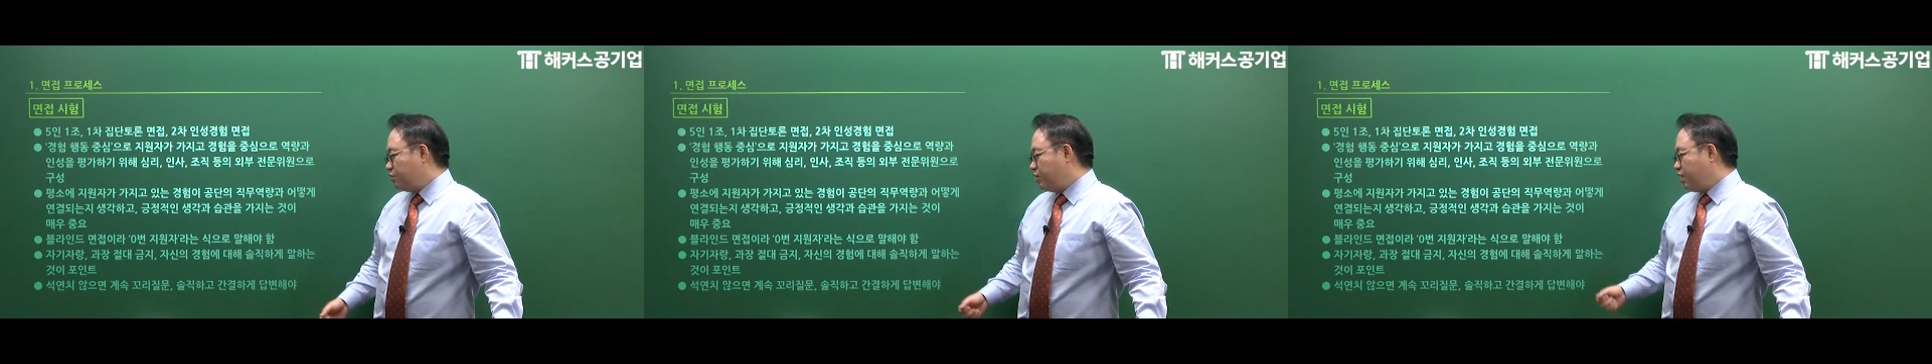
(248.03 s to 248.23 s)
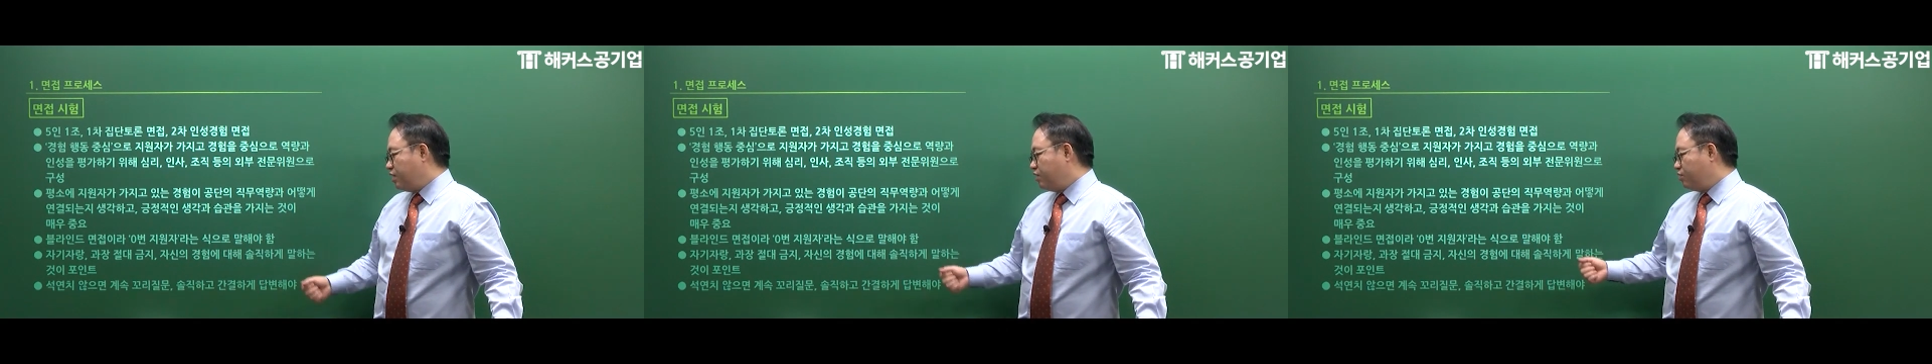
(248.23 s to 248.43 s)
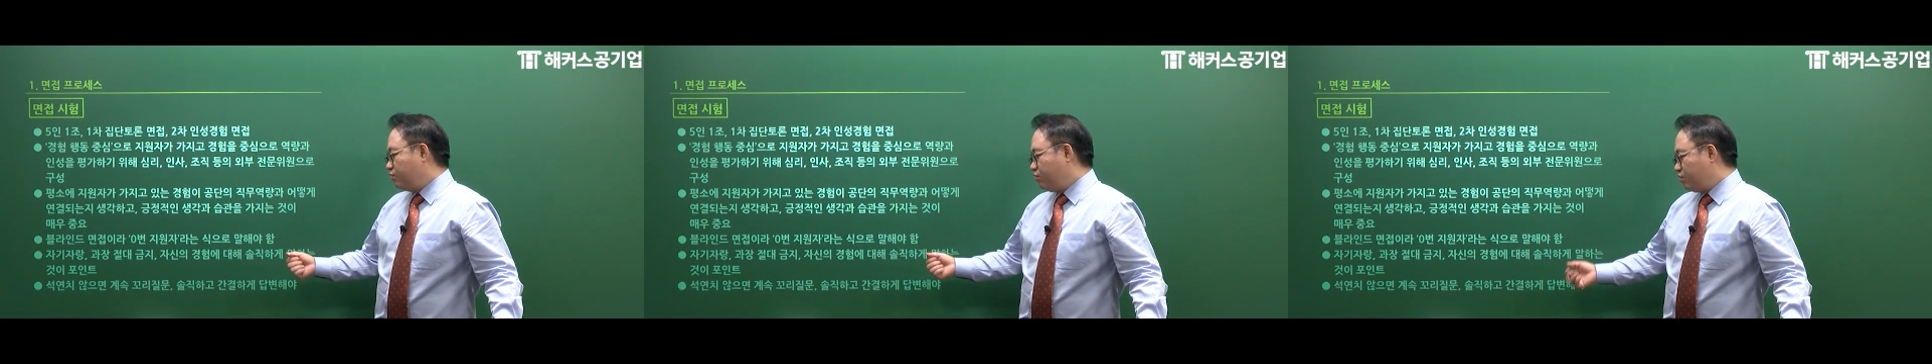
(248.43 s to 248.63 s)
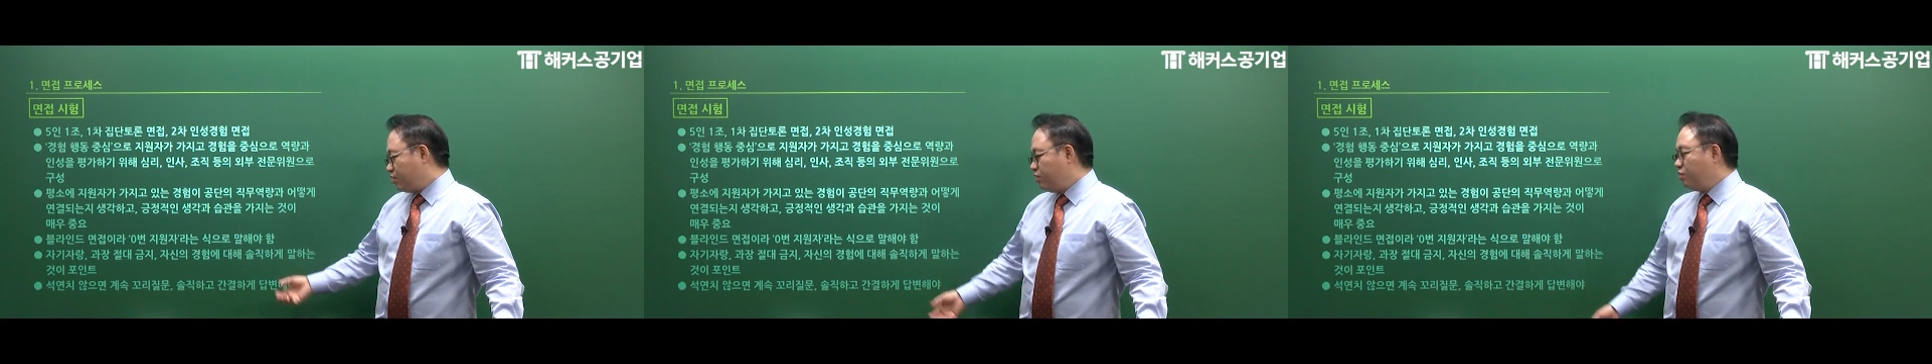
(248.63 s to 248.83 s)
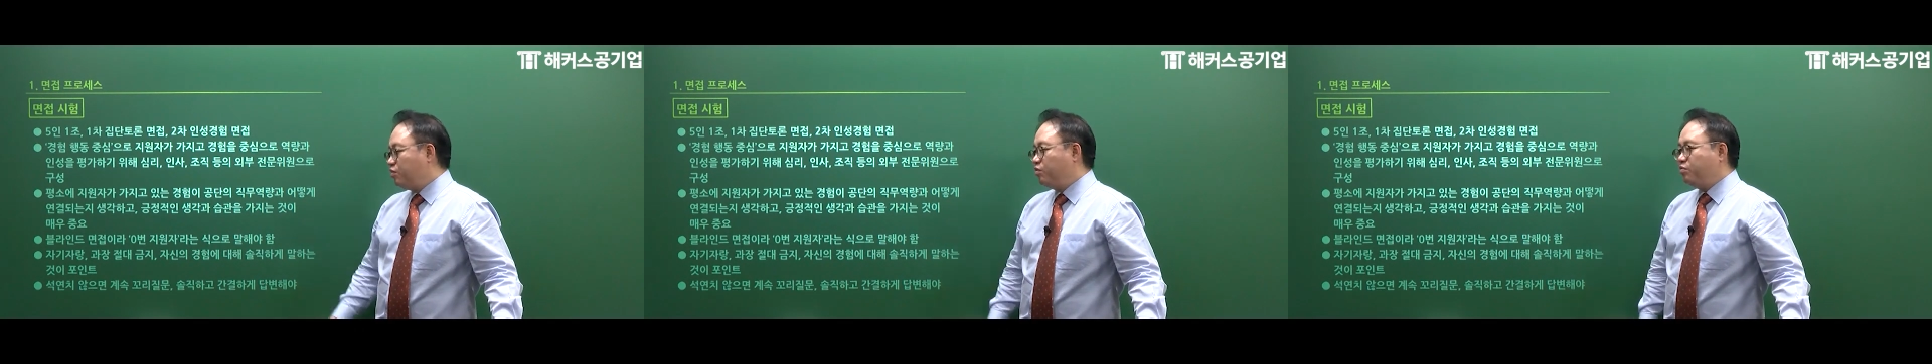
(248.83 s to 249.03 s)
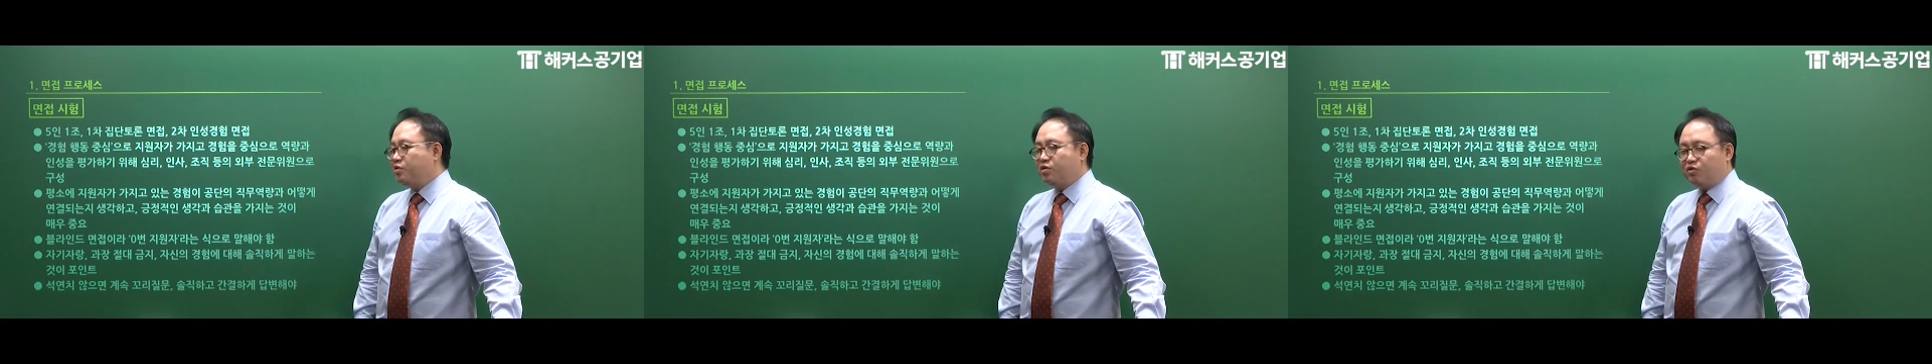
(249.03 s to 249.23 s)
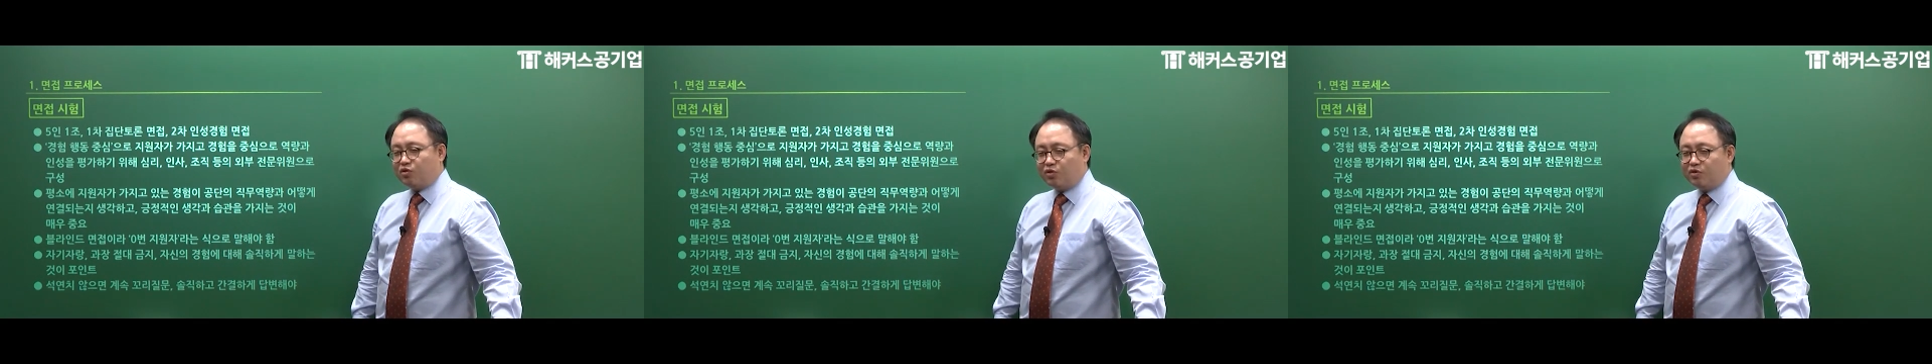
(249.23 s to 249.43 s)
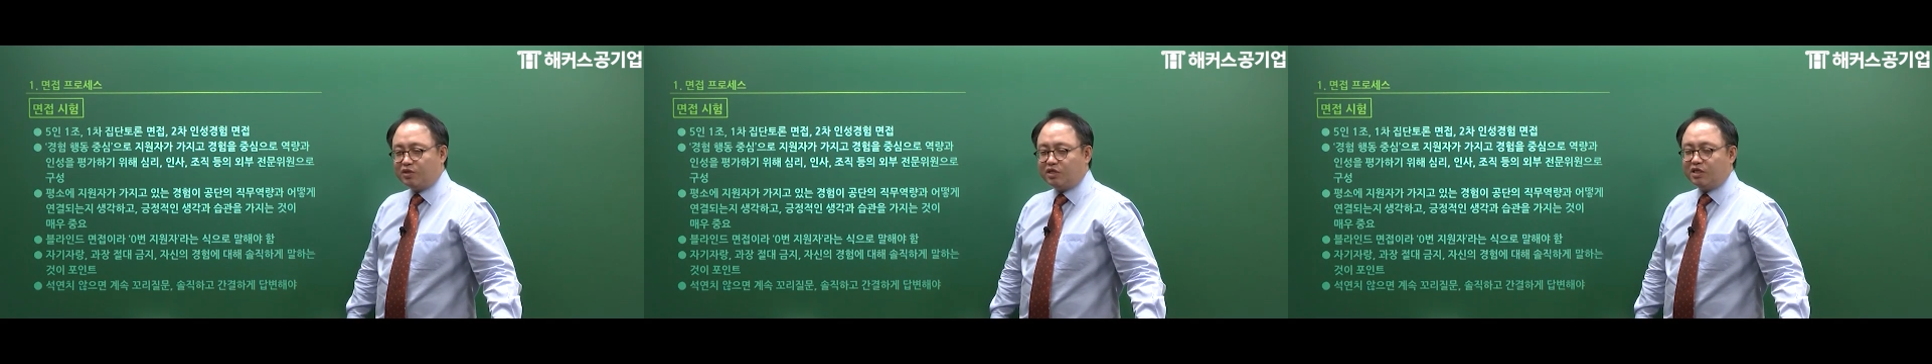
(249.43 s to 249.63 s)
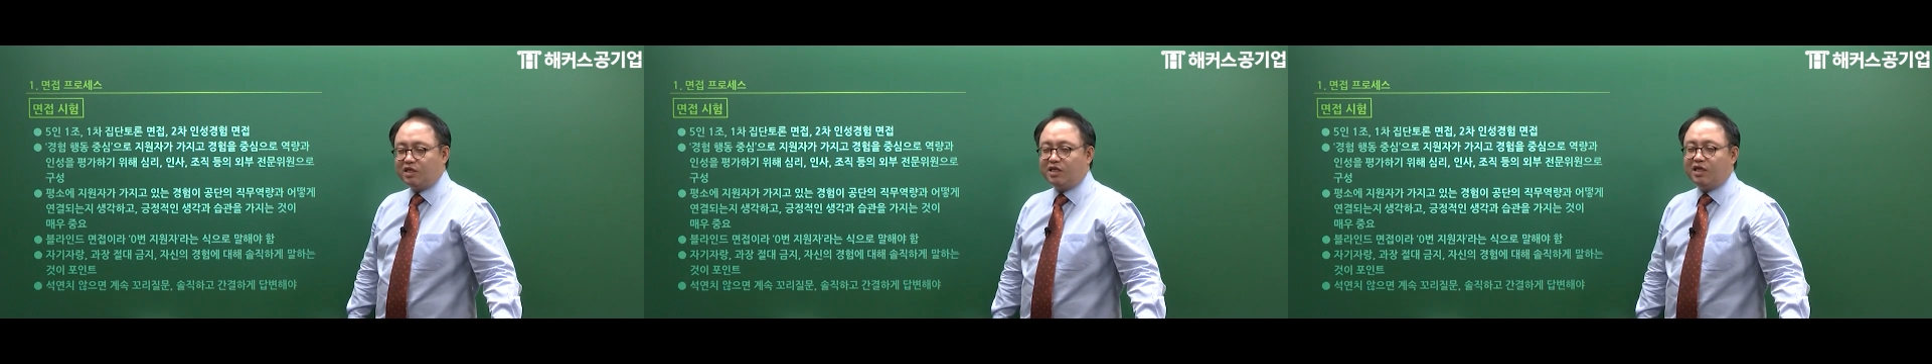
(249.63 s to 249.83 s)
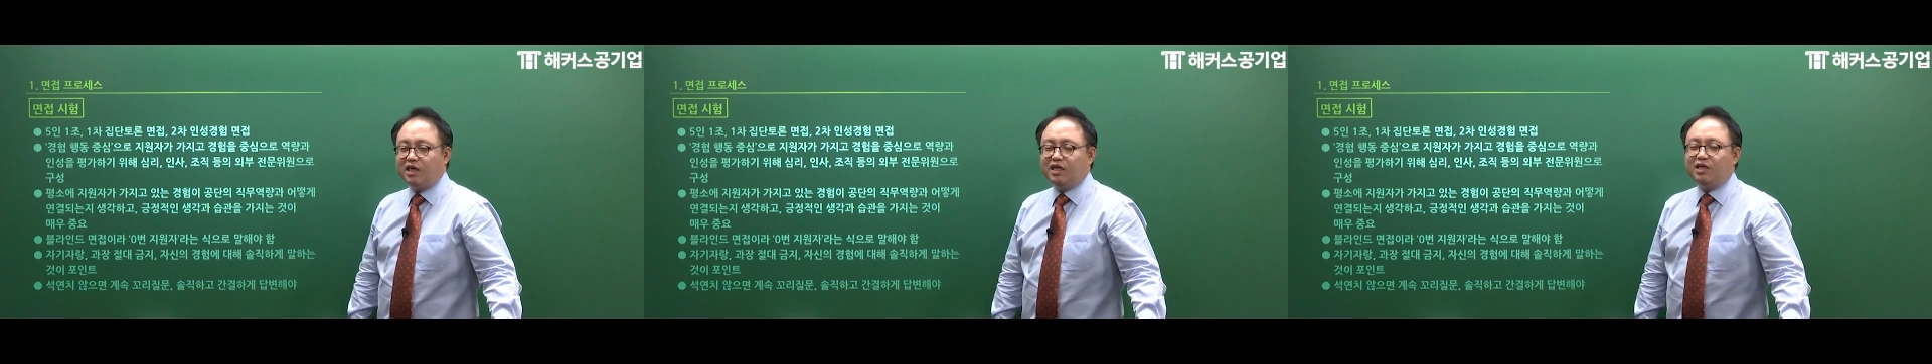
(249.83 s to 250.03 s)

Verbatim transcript: 말고 경험을 솔직히